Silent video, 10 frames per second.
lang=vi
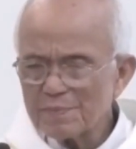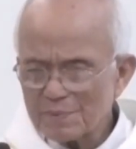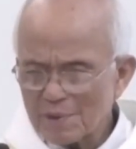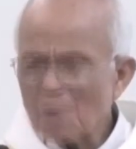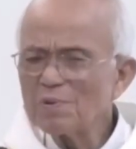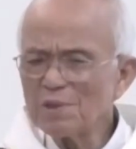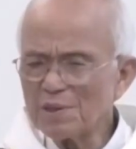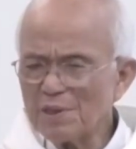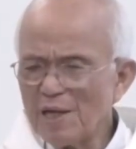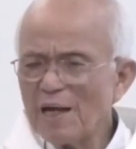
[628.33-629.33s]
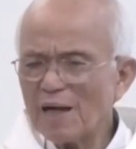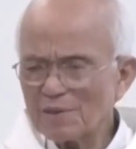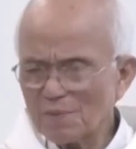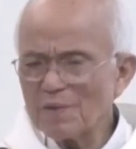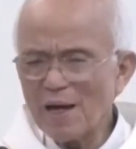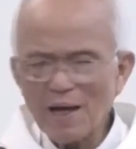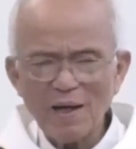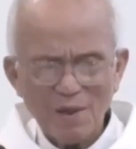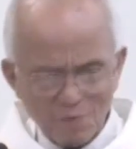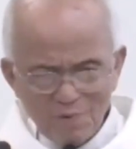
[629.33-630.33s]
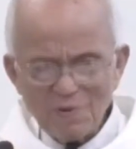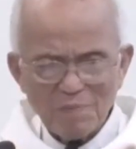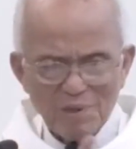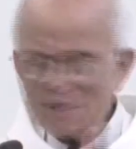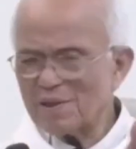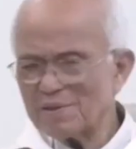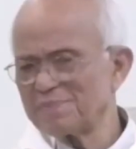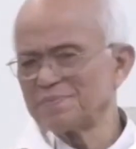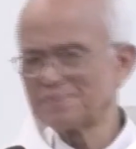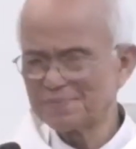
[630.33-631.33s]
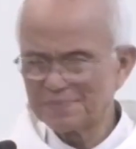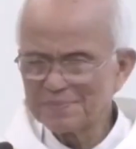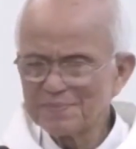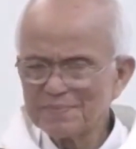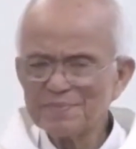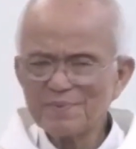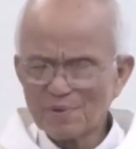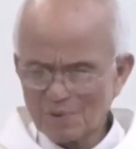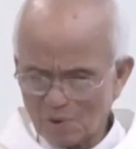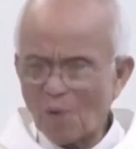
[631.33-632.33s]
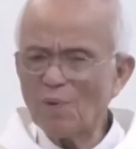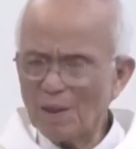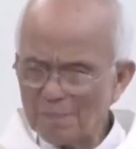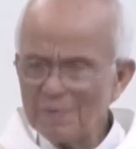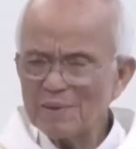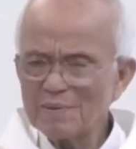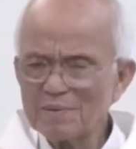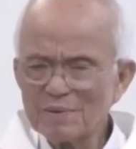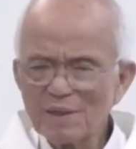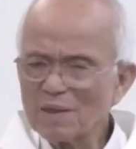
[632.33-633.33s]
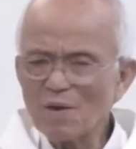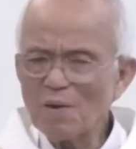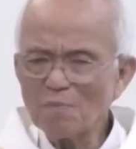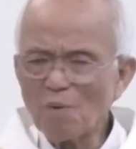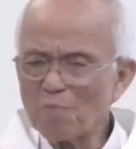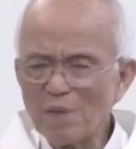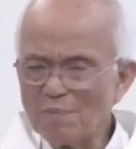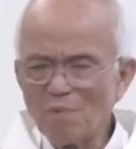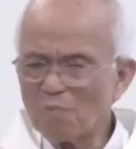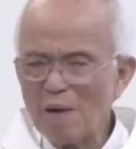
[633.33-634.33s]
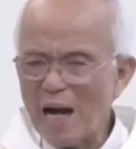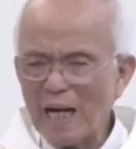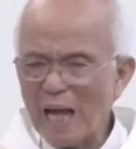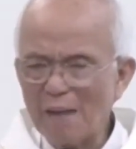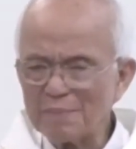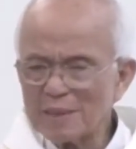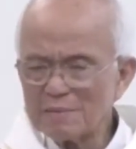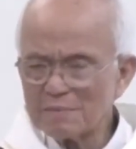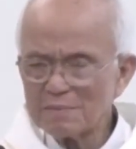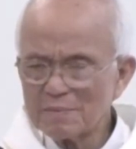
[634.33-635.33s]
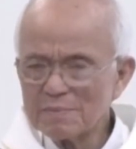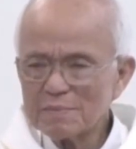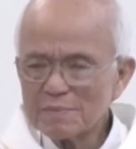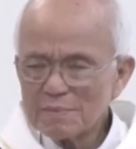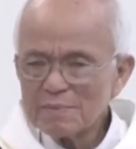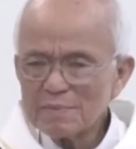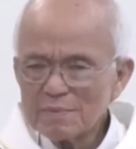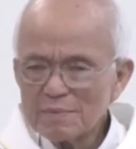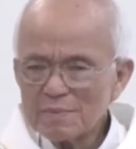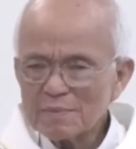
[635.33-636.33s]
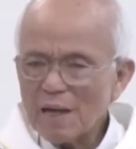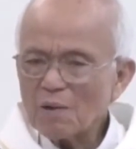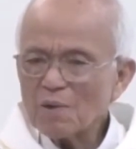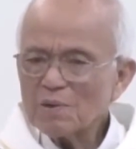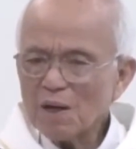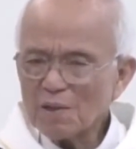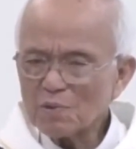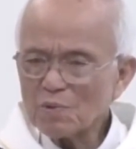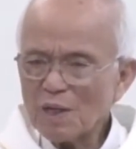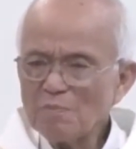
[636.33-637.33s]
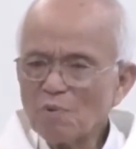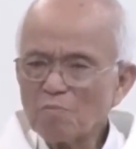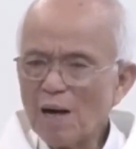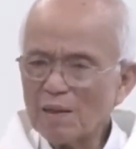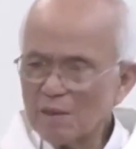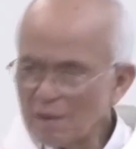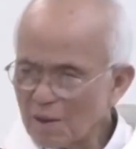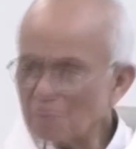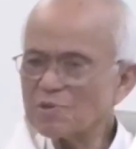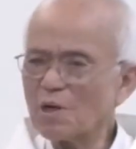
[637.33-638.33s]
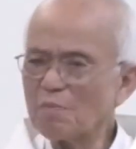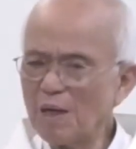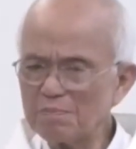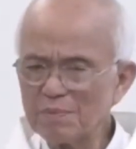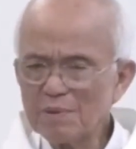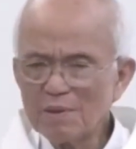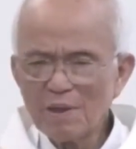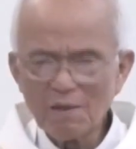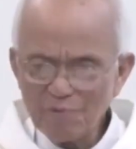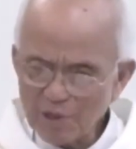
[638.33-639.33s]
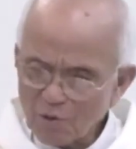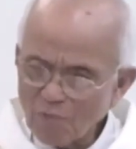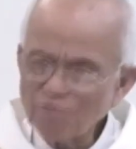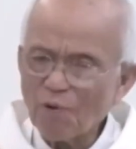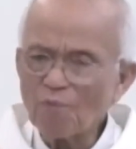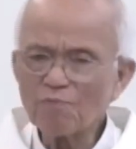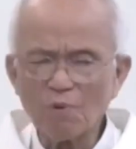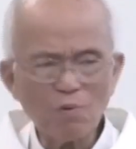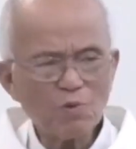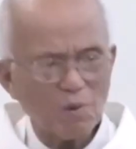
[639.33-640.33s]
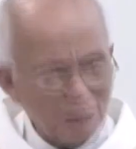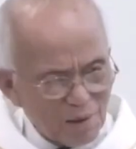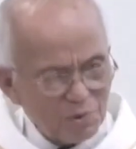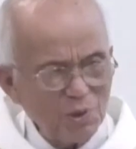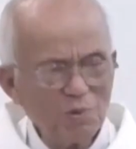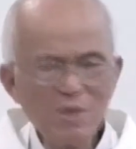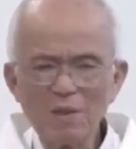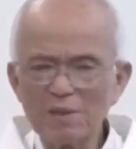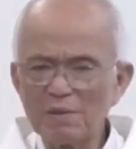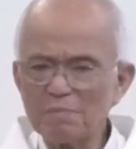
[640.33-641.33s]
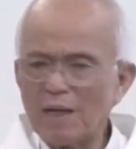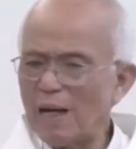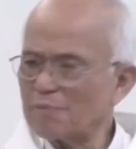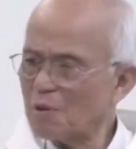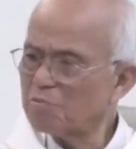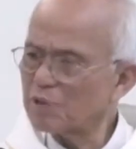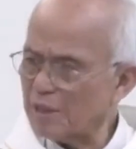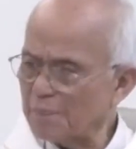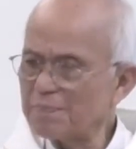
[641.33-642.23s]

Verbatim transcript: đông người đến ăn trong nhà quý vị biết rồi khổ lắm đó. nhưng còn một mình một bà làm đã có thời tôi thấy một bà đứng khóc sau bếp là vì cũng phục vụ cho bao nhiêu người đó mà làm không kịp